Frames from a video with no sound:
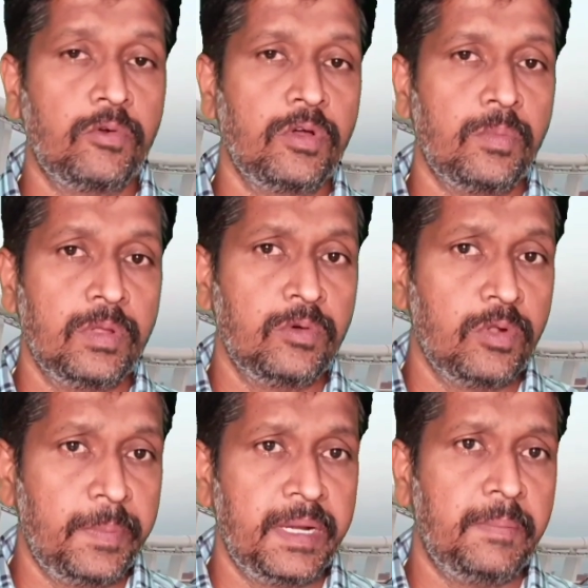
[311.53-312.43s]
கொடுக்கும்போது
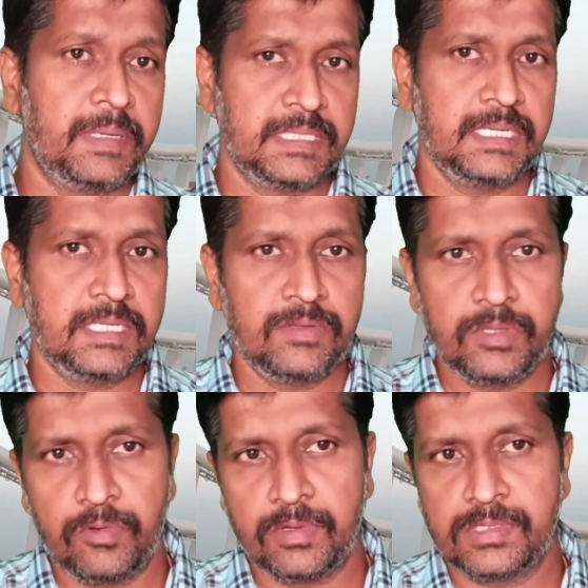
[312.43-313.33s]
குறிப்பிட்ட பர்சன்டேஜ் வந்து
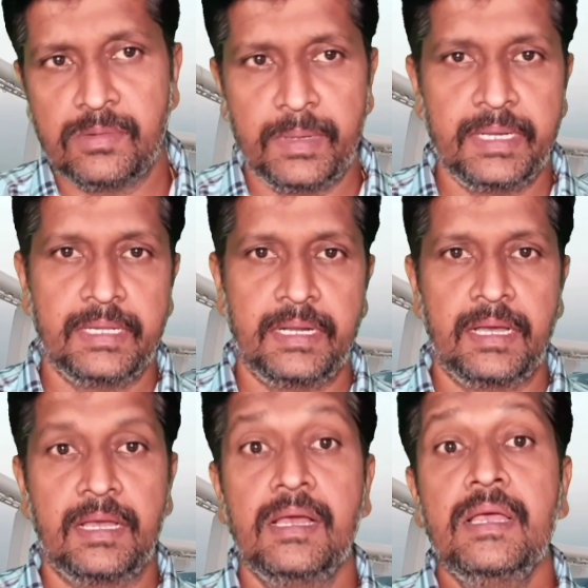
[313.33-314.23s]
இவங்க வசூல்
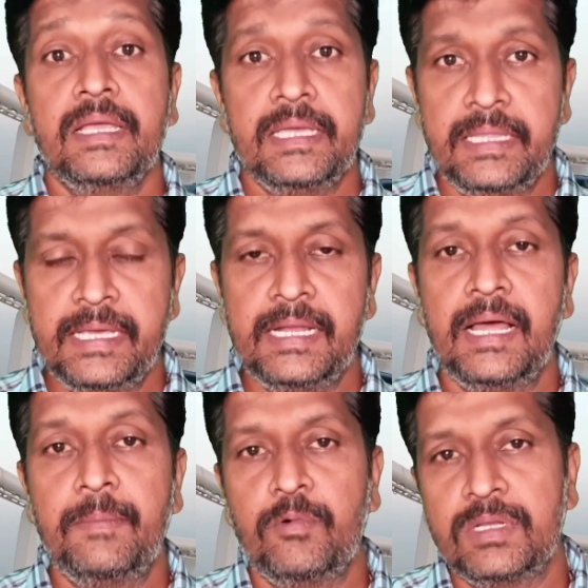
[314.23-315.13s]
பண்ணியிருக்கிறாங்க இது
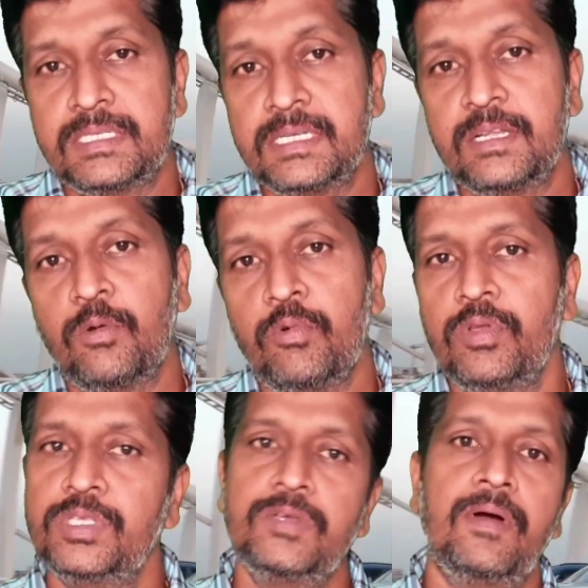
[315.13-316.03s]
இல்லாமல் ஒரு சின்ன
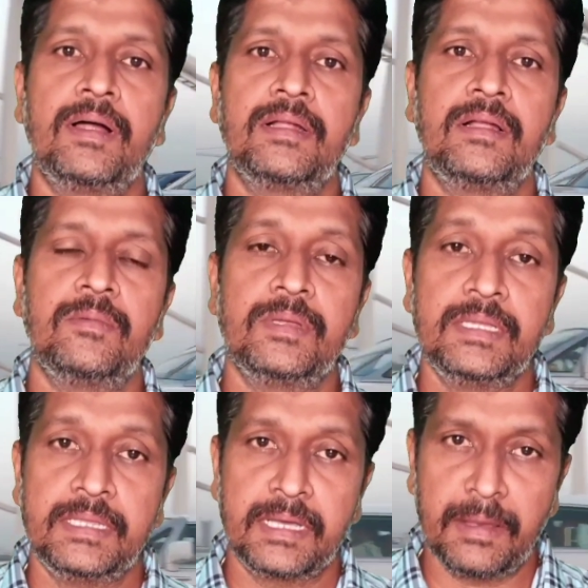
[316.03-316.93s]
குண்டூசி வாங்கினாலும் வந்து
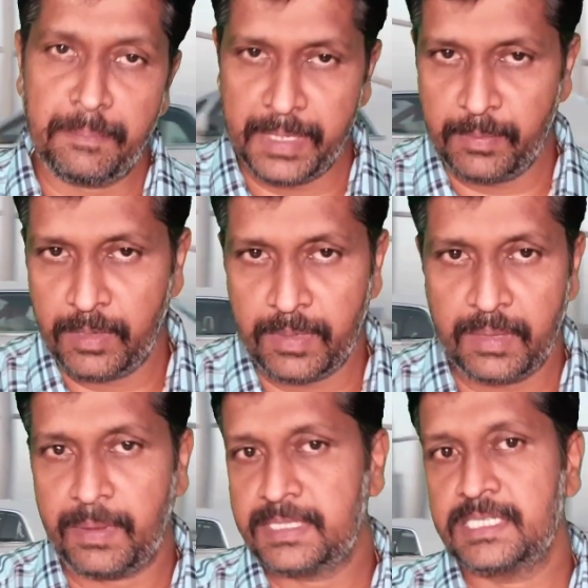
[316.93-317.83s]
இந்த கம்பெனி மூலியமாக
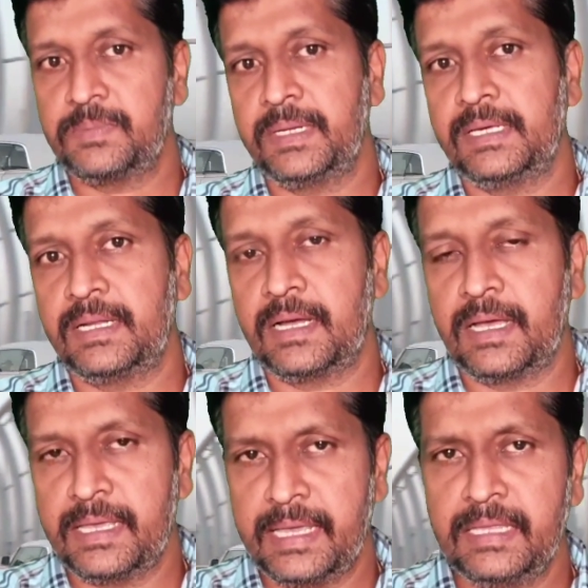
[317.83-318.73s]
தான் பர்ச்சேஸ் பண்ணியிருக்கிறாங்க
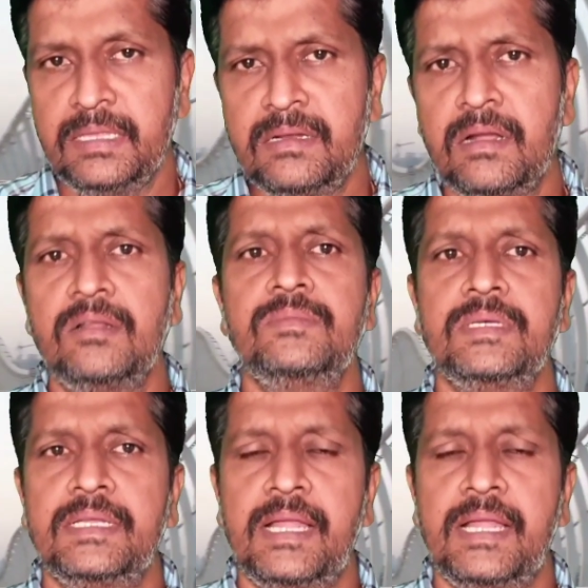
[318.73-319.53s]
எதுனாலும் சரி